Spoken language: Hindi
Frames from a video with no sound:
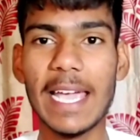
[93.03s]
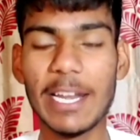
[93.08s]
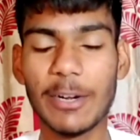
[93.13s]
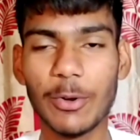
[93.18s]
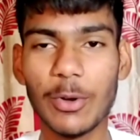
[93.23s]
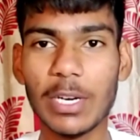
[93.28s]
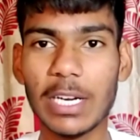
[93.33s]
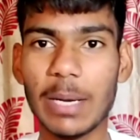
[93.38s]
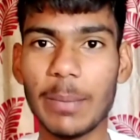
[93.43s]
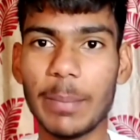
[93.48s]

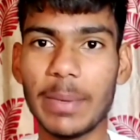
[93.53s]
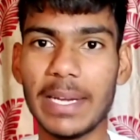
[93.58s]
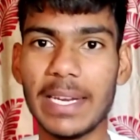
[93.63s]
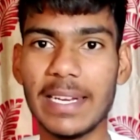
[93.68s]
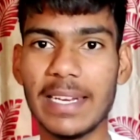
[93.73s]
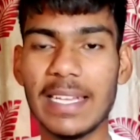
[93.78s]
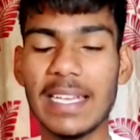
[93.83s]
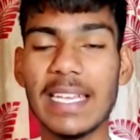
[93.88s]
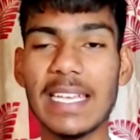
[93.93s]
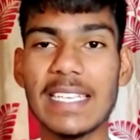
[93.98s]
एनकोर
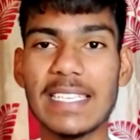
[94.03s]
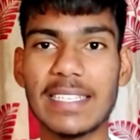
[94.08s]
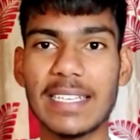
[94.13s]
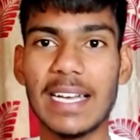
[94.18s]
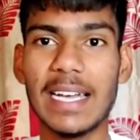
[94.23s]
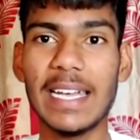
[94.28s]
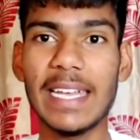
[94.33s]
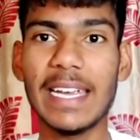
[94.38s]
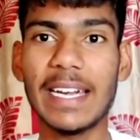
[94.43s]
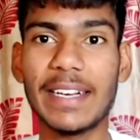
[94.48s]
कंपनी ने
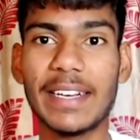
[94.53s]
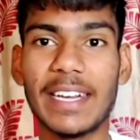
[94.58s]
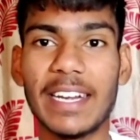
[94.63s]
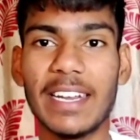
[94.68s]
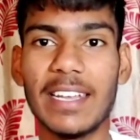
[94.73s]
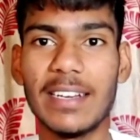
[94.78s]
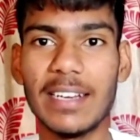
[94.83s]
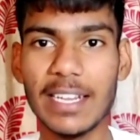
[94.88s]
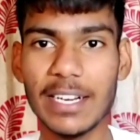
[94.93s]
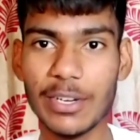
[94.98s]
इसका एक
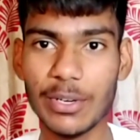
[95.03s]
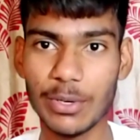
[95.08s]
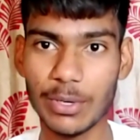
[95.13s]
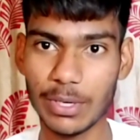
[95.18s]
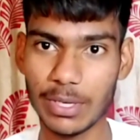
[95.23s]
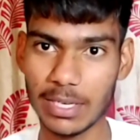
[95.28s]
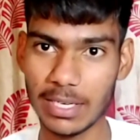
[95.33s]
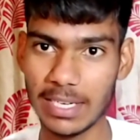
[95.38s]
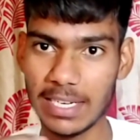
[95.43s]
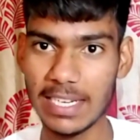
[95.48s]
ट्रेलर
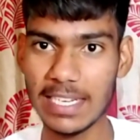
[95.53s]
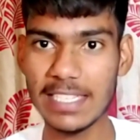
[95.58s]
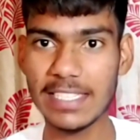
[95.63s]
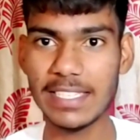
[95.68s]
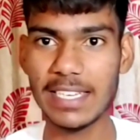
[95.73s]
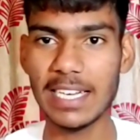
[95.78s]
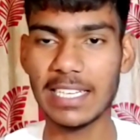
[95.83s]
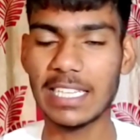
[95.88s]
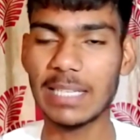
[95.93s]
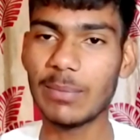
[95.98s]

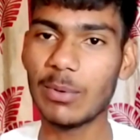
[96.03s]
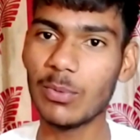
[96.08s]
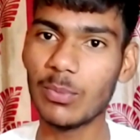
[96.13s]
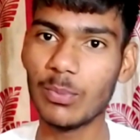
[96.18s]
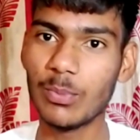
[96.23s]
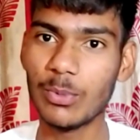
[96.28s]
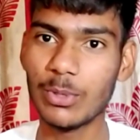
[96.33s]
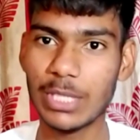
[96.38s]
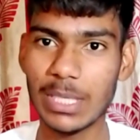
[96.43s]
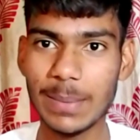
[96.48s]
रिलीज किया था वो
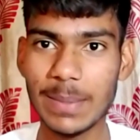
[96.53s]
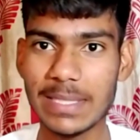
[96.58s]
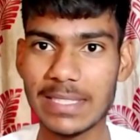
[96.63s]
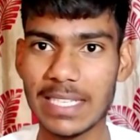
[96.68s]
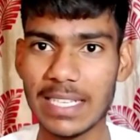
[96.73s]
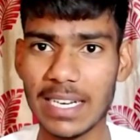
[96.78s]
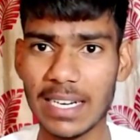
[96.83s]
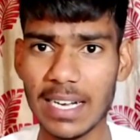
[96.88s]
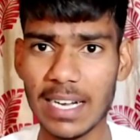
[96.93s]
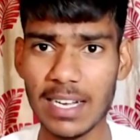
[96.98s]
मुझे भी
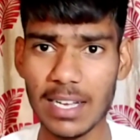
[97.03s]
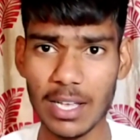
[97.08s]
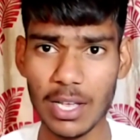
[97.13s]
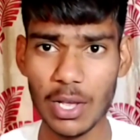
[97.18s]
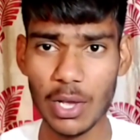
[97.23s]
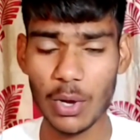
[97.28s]
अच्छा लगा